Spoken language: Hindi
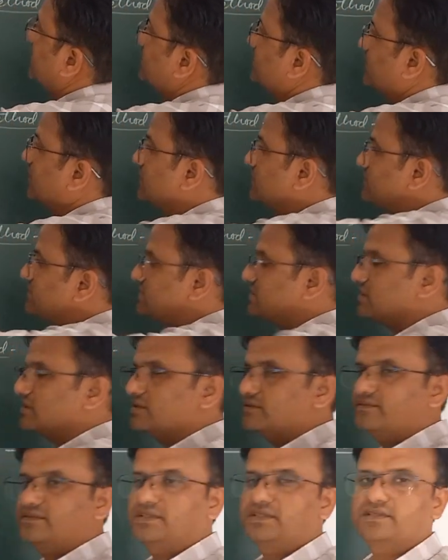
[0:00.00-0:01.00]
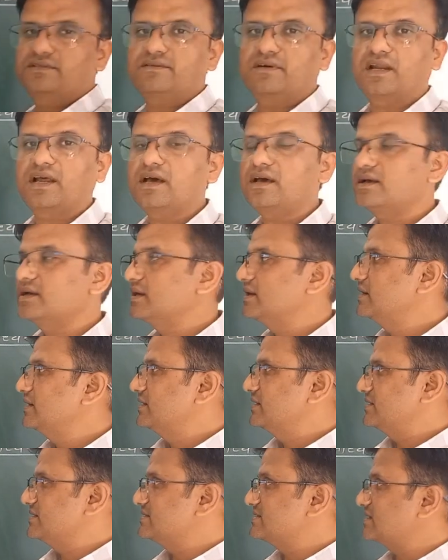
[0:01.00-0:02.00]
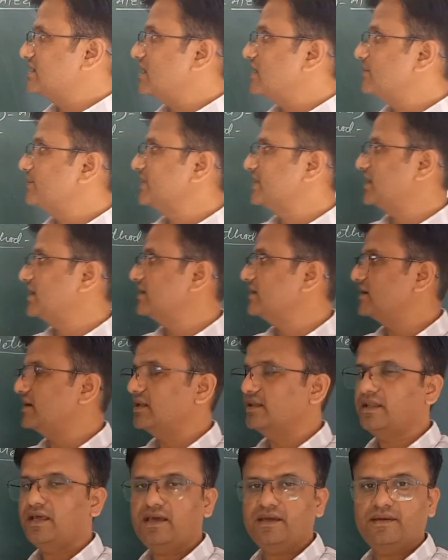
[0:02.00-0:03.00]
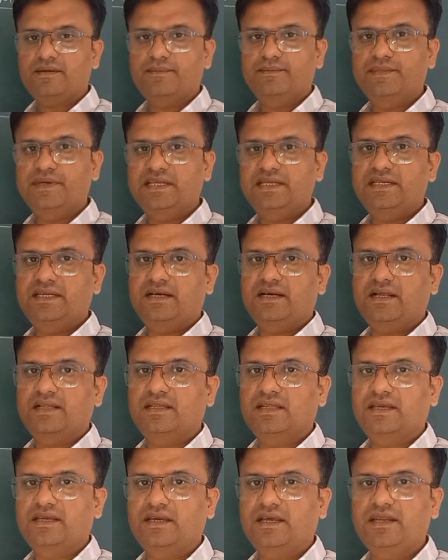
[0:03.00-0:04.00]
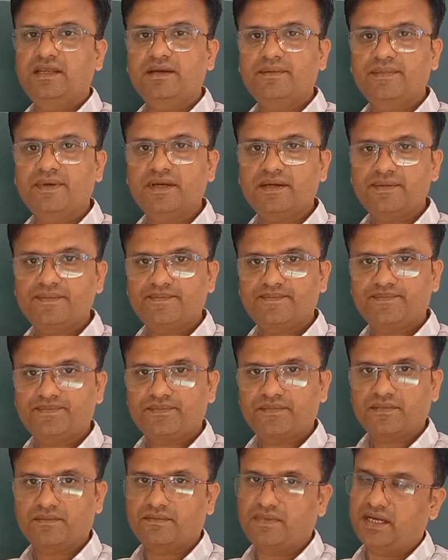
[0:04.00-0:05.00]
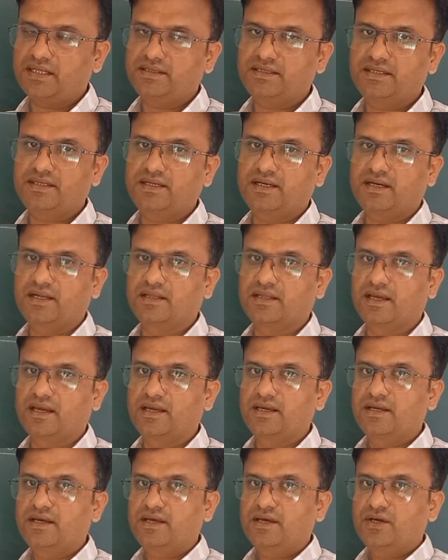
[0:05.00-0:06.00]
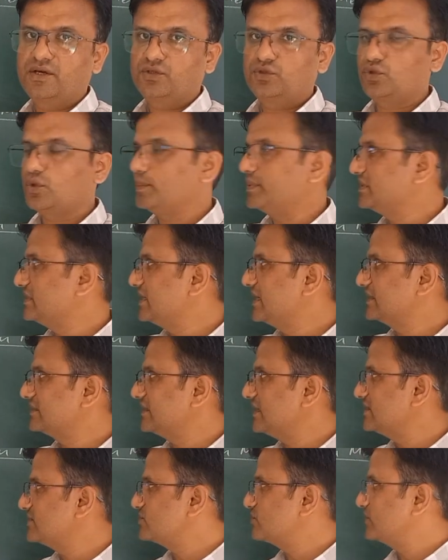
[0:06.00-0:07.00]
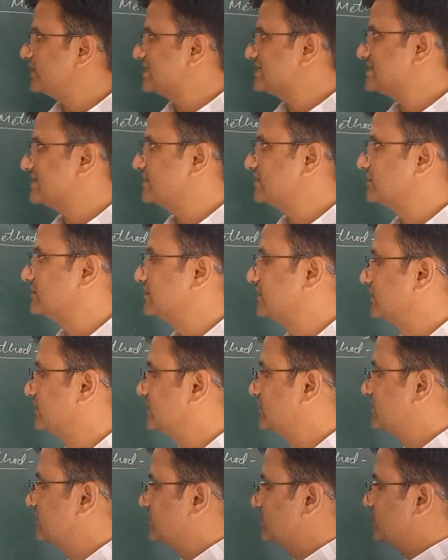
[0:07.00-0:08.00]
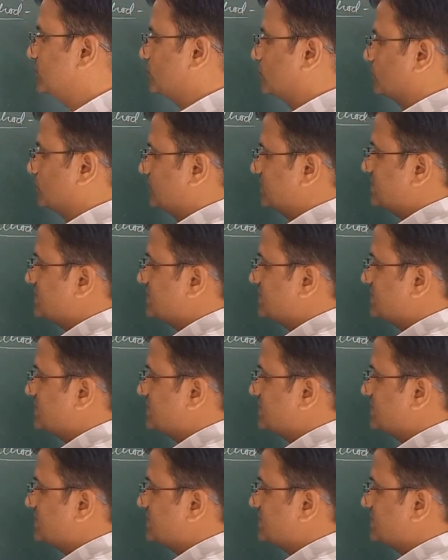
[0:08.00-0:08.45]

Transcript: यानी पग विचलन विधि द्वारा इसका हमें क्या निकालना है मीन निकालना है यानी हमें माध्य निकालना है तो अपन देखते हैं इसको कैसे करते हैं देखो